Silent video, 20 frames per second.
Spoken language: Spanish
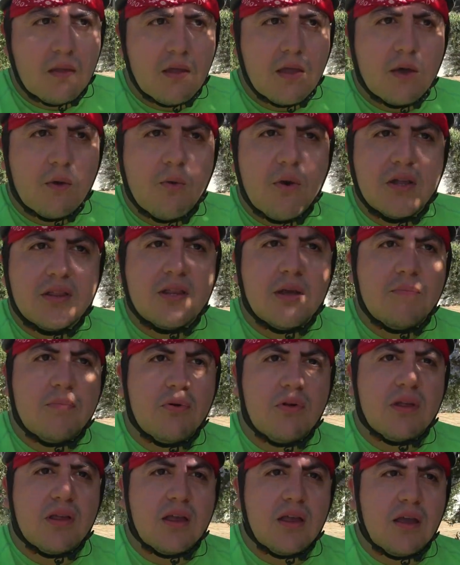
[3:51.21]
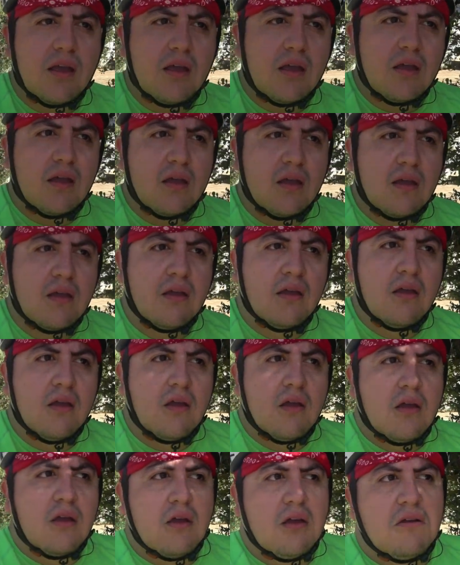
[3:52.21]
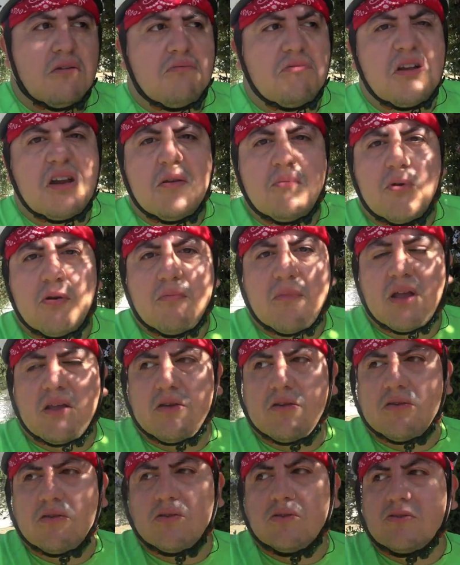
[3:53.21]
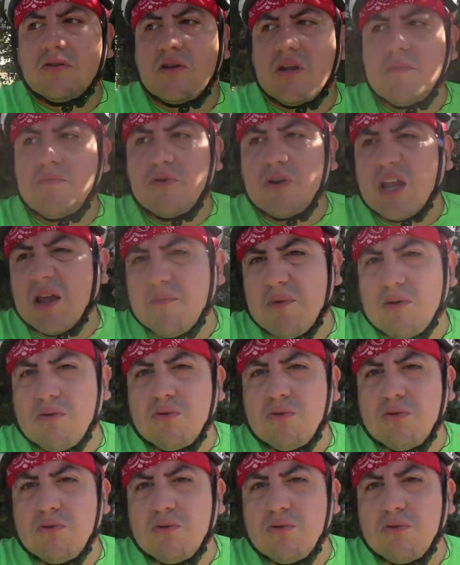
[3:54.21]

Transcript: Y cuesta porque no es ni por mañoso, ni porque me